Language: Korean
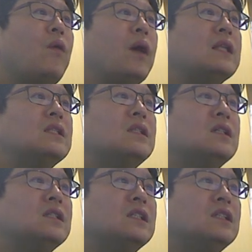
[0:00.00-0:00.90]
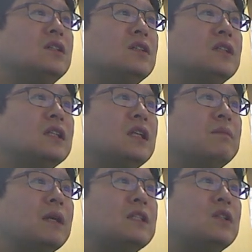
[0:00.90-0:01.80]
환측 신경
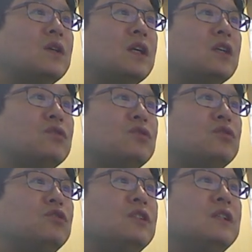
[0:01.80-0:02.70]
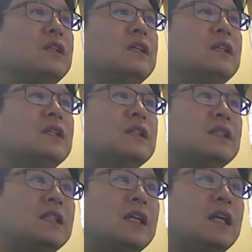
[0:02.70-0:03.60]
차단 마취의 수술을
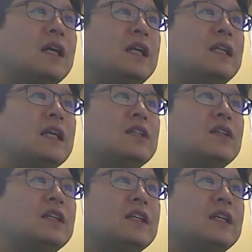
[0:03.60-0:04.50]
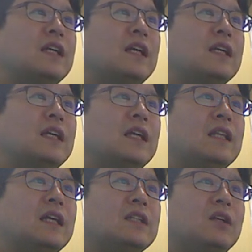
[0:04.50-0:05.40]
시행할 예정이기에 이에
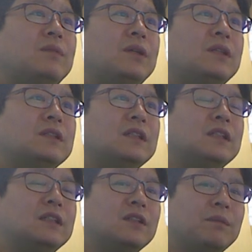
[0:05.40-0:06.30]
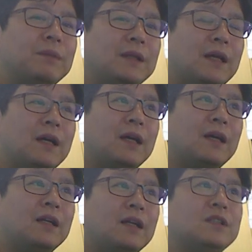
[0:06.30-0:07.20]
대한 설명을 드리는 겁니다.
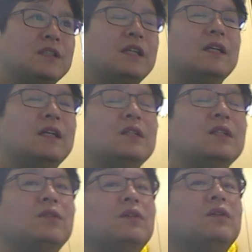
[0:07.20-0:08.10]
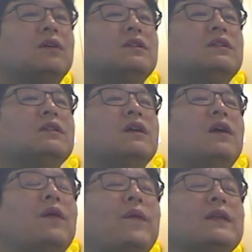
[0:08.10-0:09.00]
라고 시작을 하죠. 즉,
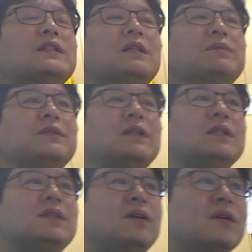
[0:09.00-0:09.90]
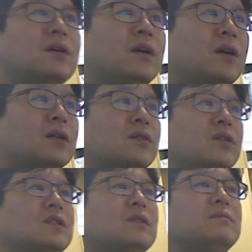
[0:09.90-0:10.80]
환자분께서
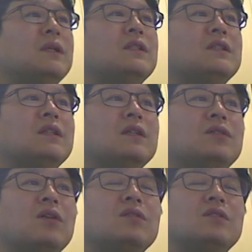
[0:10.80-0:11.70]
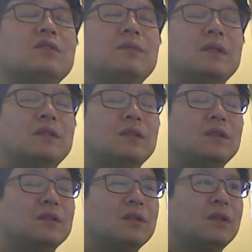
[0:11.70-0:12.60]
전신 마취나 척추
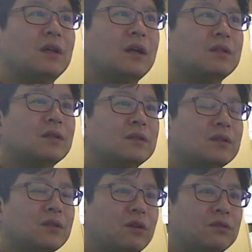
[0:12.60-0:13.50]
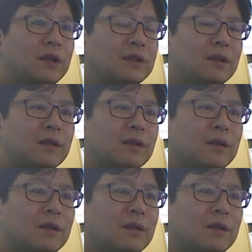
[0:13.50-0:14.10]
마취를 선택하셨을 경우에는